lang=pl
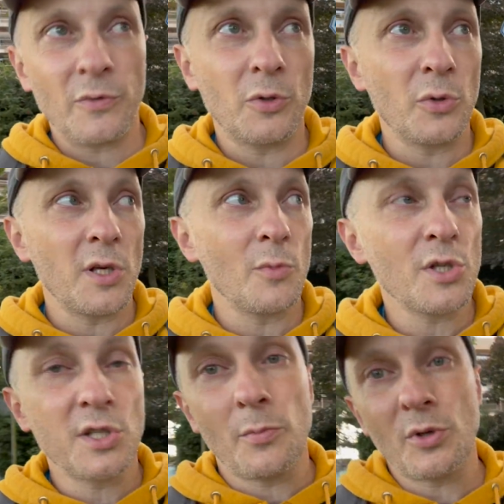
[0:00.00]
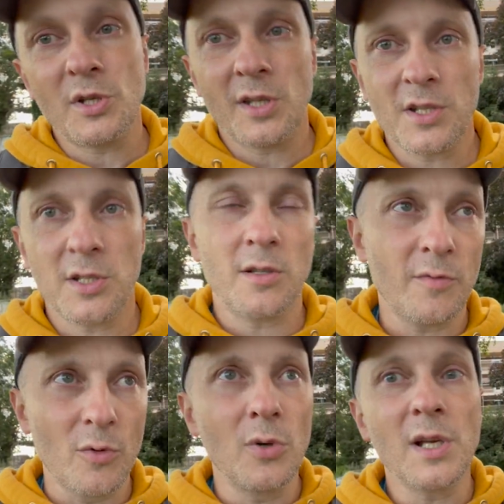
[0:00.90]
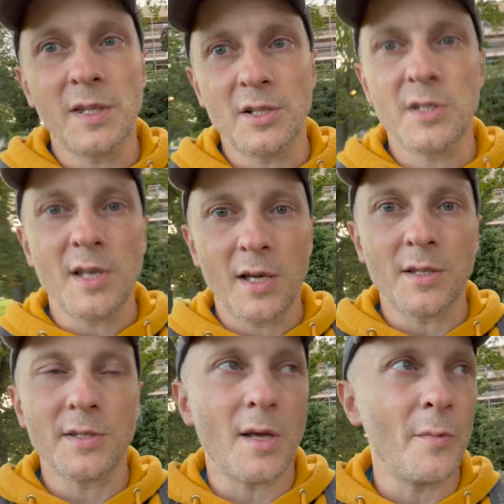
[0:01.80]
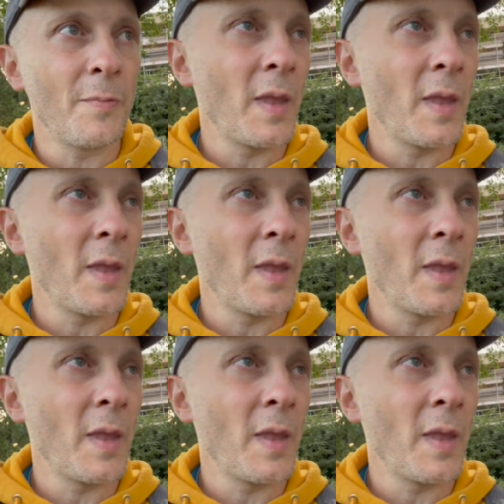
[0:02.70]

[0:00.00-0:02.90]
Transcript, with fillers: o których możecie poczytać e, w Google, także zachęcam.